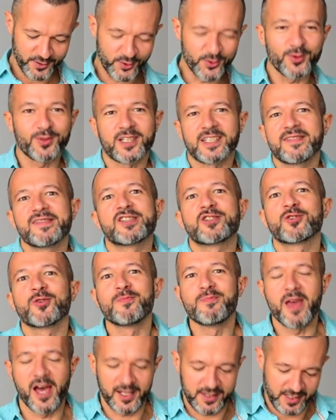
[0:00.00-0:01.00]
Ну, разве
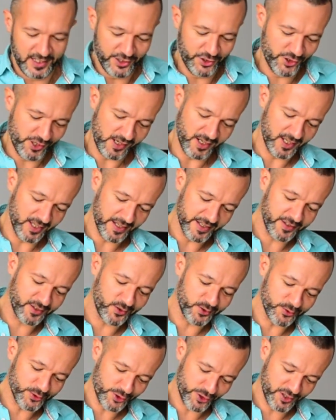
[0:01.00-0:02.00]
что мята и шоколад
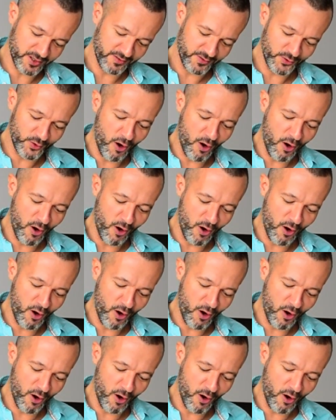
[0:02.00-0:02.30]
тоже.